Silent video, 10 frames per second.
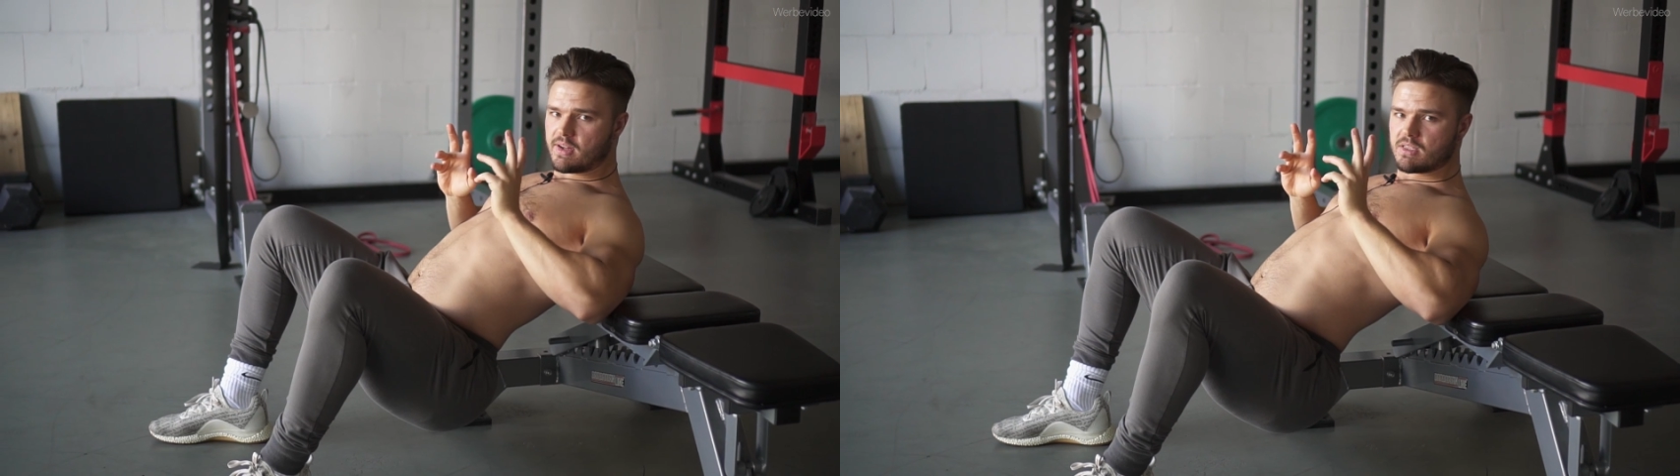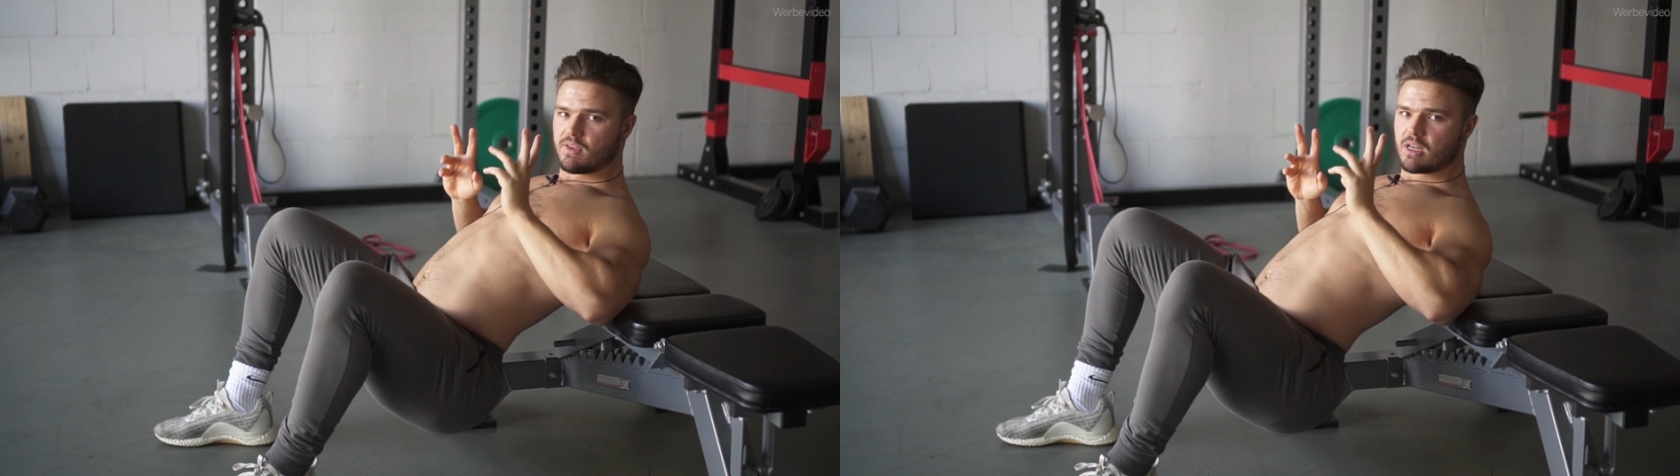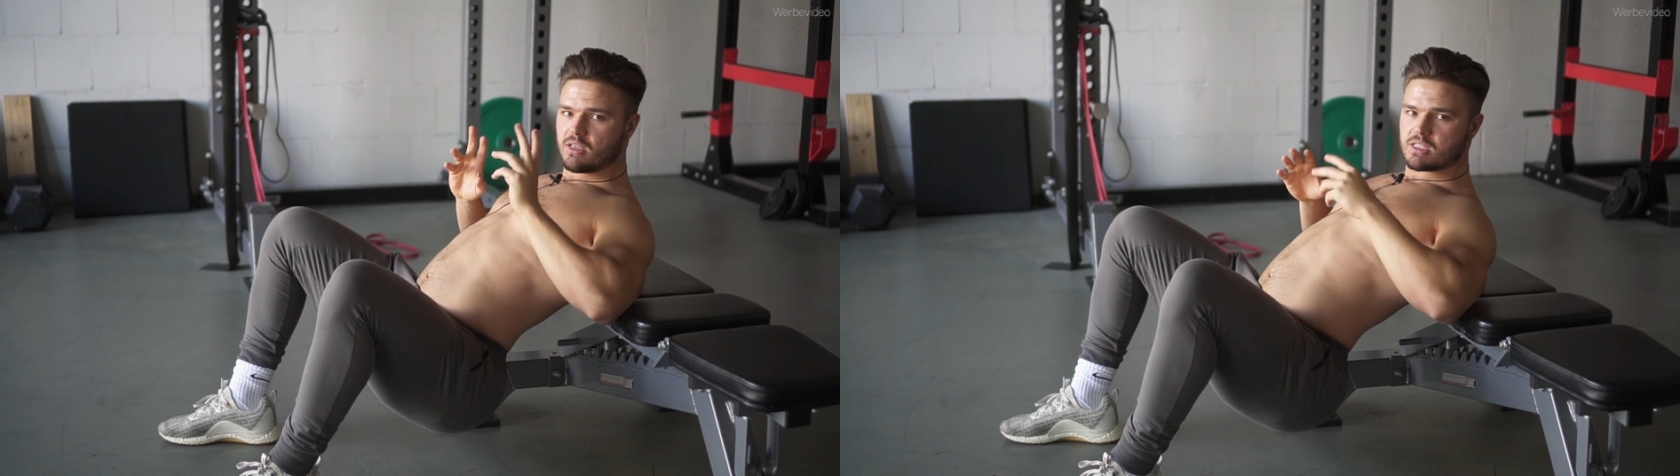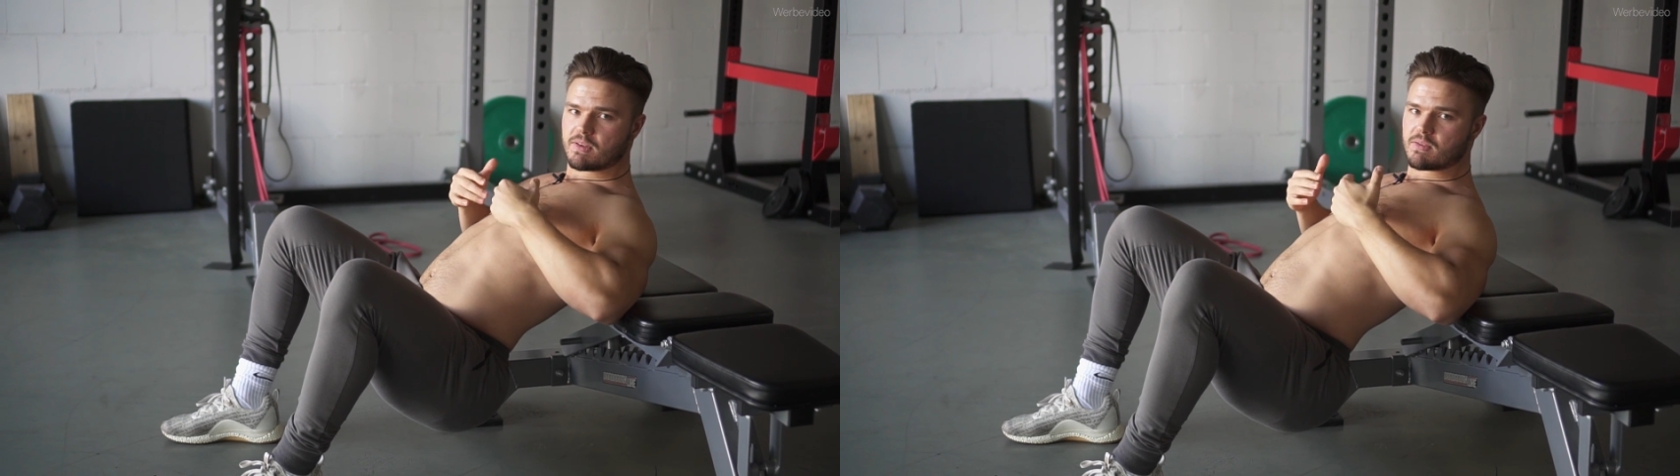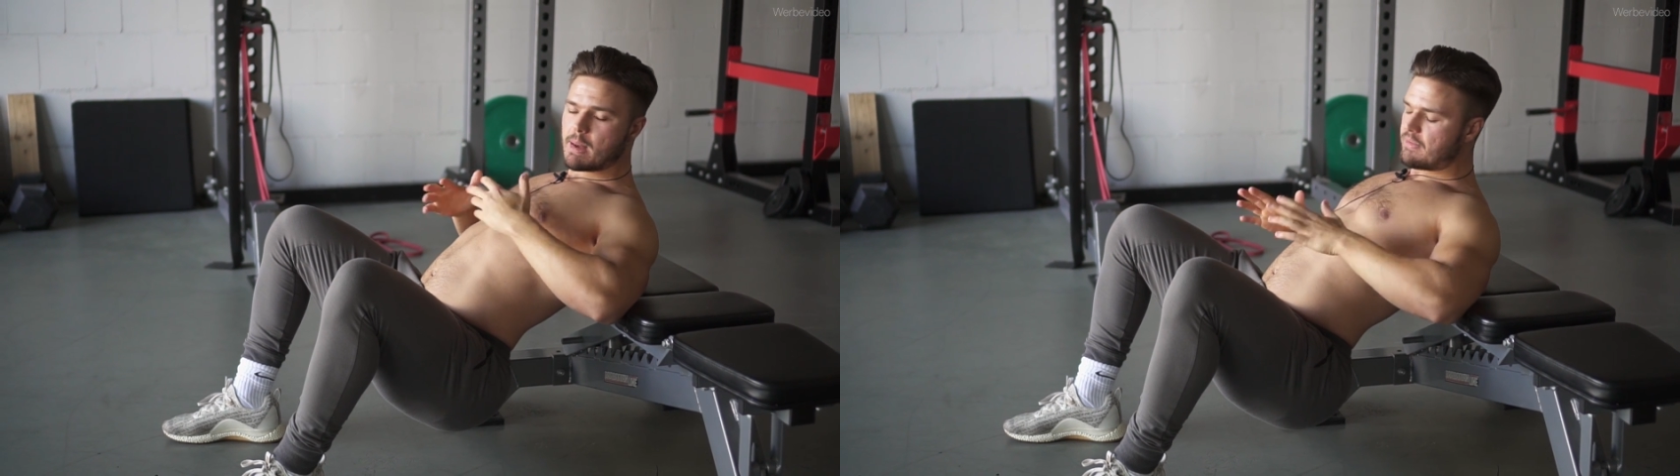quasi wieder dieses,
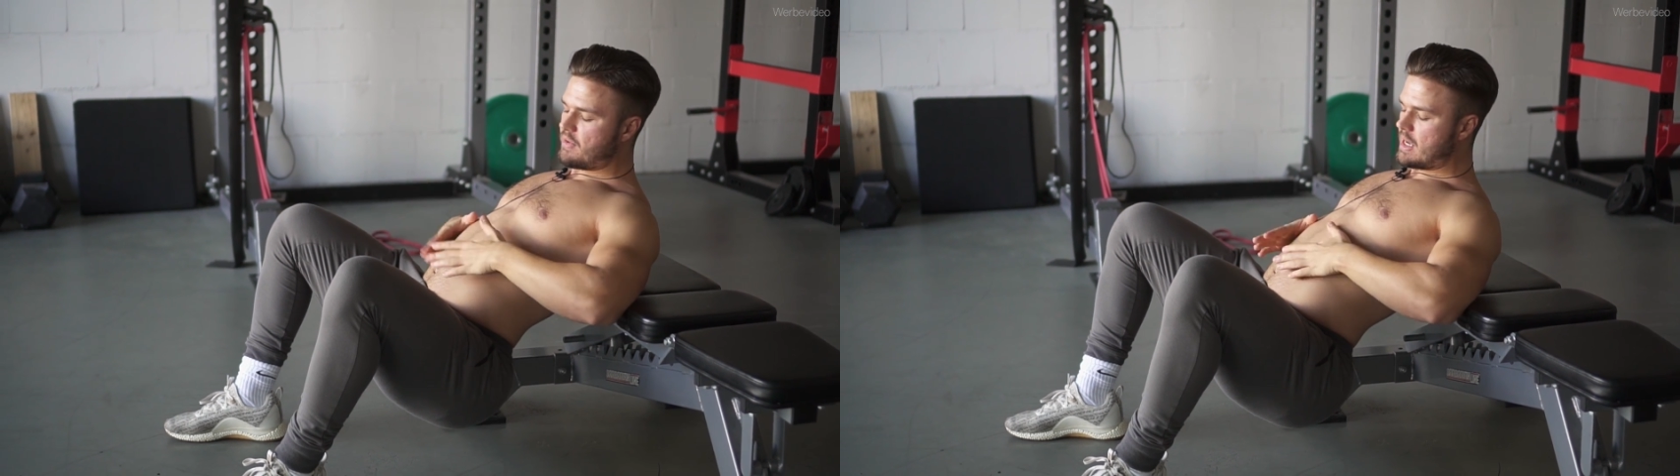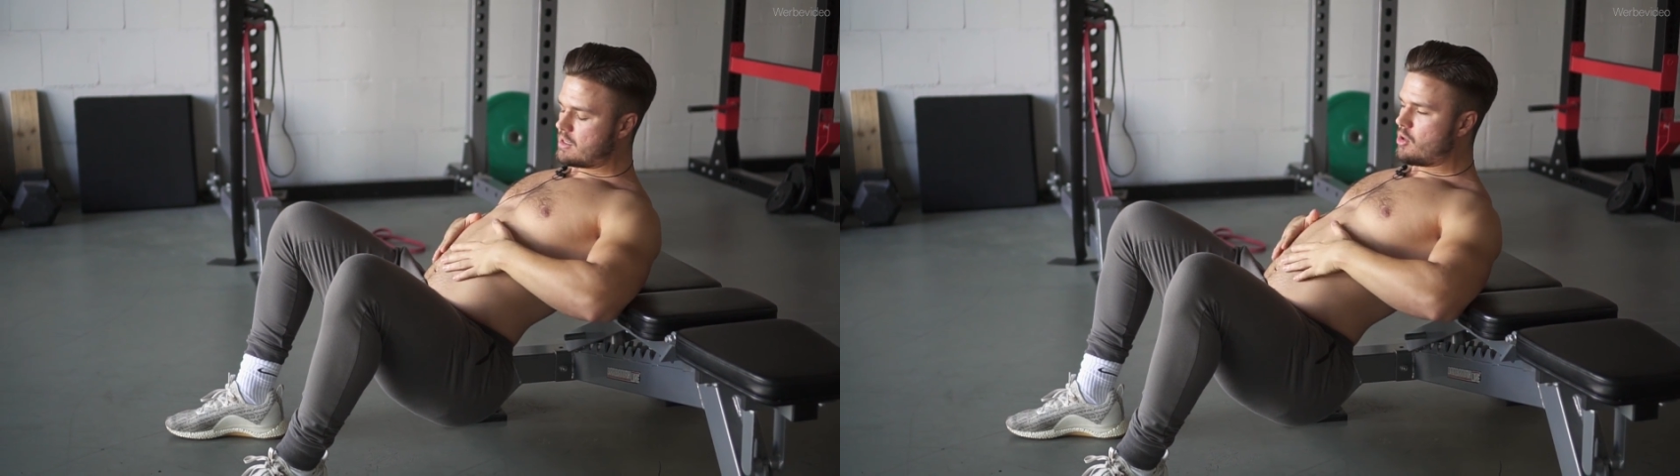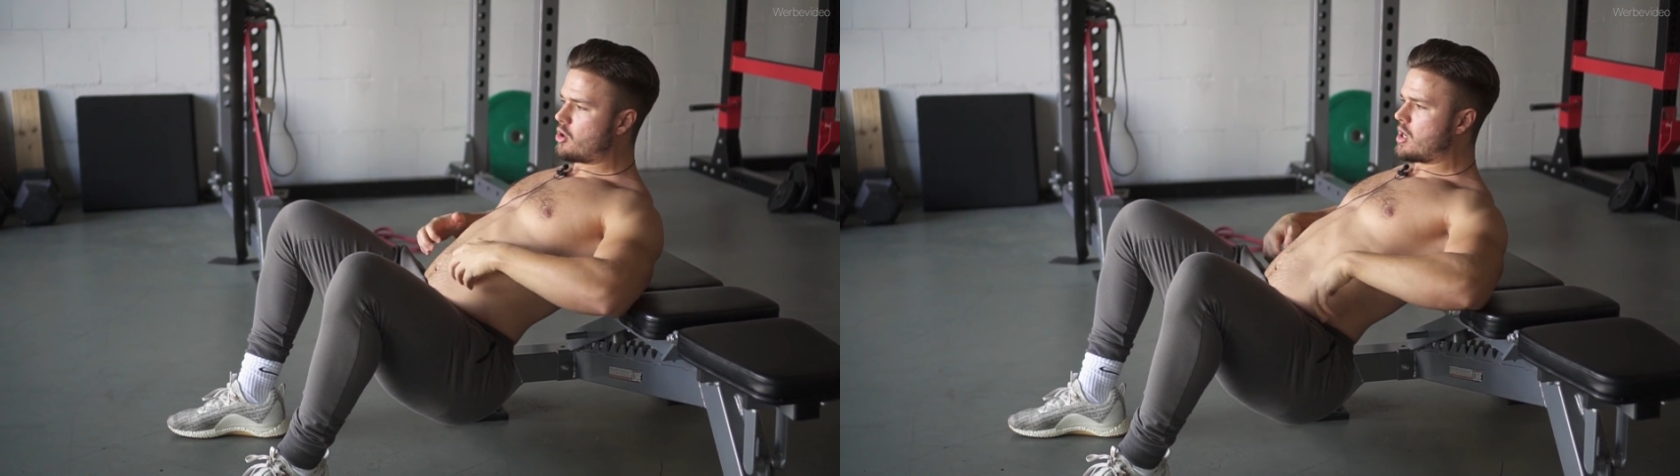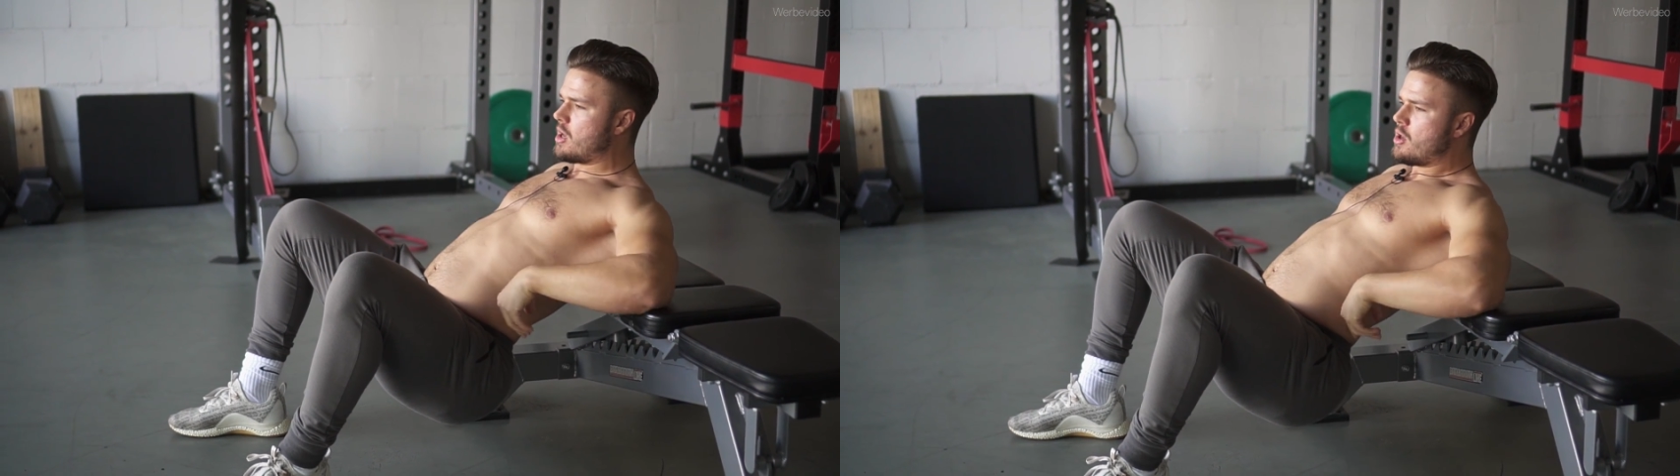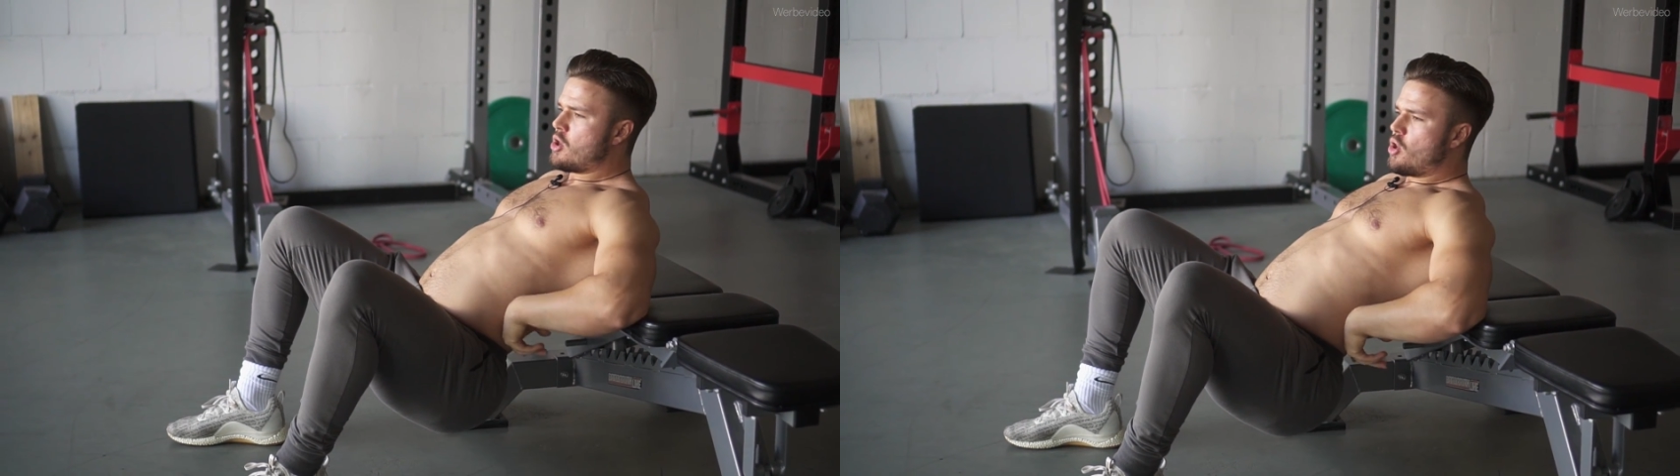was wir am Anfang hatten, locker.